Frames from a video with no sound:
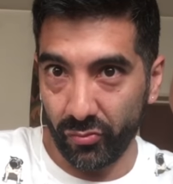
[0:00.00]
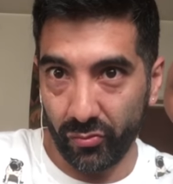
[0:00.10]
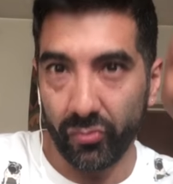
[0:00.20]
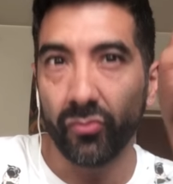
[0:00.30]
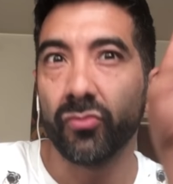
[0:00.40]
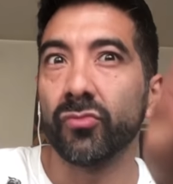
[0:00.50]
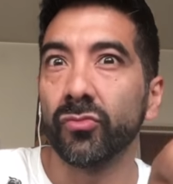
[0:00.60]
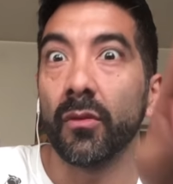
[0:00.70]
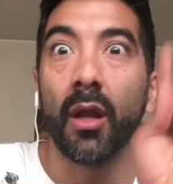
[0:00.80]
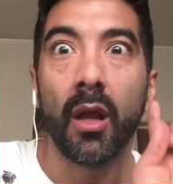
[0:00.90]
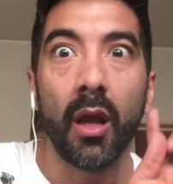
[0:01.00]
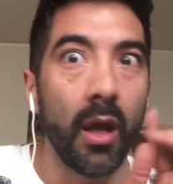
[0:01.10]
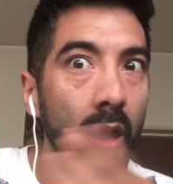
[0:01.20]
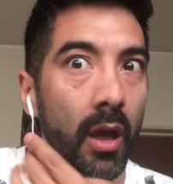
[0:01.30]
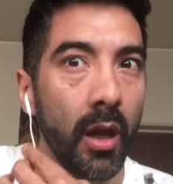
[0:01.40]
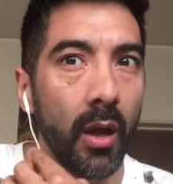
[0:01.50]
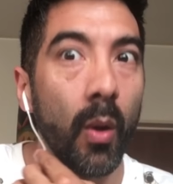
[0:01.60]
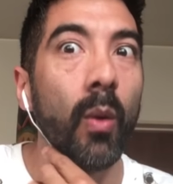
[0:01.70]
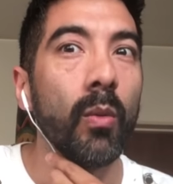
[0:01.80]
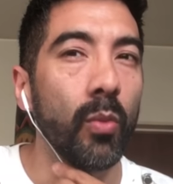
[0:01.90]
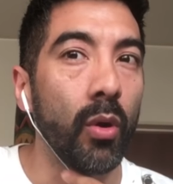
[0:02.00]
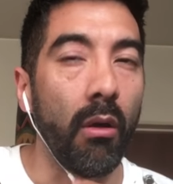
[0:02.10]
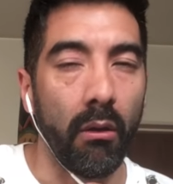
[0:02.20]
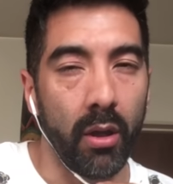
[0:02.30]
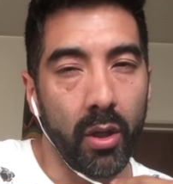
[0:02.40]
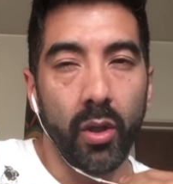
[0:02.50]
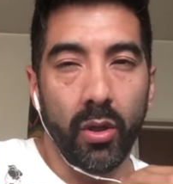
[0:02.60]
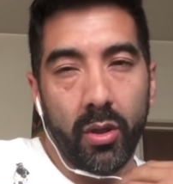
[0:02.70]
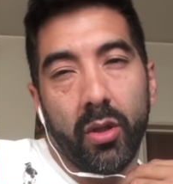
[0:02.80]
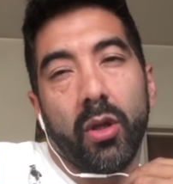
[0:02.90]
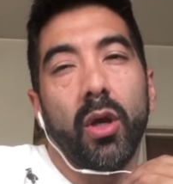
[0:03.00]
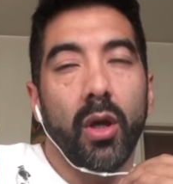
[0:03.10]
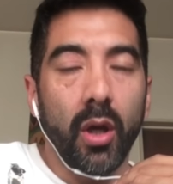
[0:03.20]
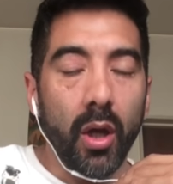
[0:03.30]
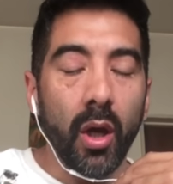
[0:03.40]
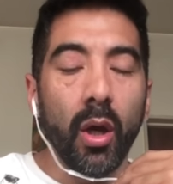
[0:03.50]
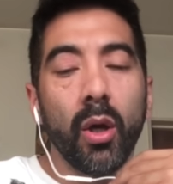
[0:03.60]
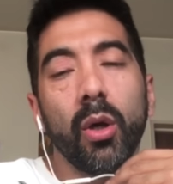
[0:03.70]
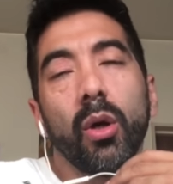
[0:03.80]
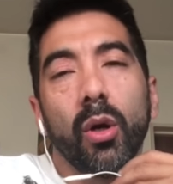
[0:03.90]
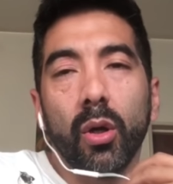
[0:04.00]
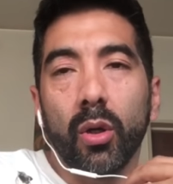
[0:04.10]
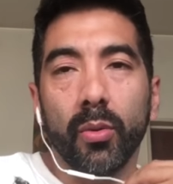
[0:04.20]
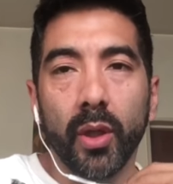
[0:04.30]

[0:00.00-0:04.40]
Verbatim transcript: Obvio, la piel está... Ya la voz es incriminante. Obvio,